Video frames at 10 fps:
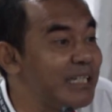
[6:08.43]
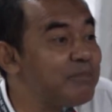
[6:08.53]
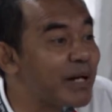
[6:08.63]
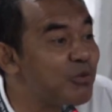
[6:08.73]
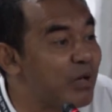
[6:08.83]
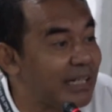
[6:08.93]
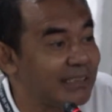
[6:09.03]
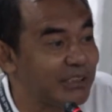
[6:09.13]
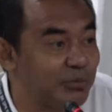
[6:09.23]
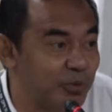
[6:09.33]
diperlukan
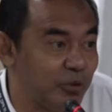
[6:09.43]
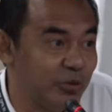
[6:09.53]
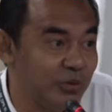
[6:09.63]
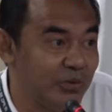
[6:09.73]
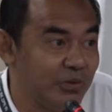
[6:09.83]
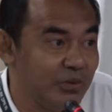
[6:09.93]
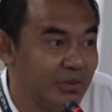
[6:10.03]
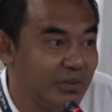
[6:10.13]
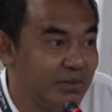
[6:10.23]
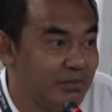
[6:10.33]
sesungguhnya.
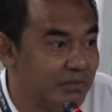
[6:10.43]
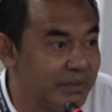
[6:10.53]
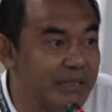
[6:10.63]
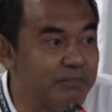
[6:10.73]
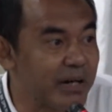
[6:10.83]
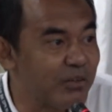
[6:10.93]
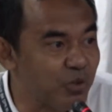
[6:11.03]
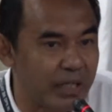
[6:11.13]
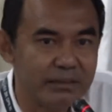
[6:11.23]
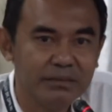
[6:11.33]

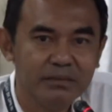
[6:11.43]
Diperlukan.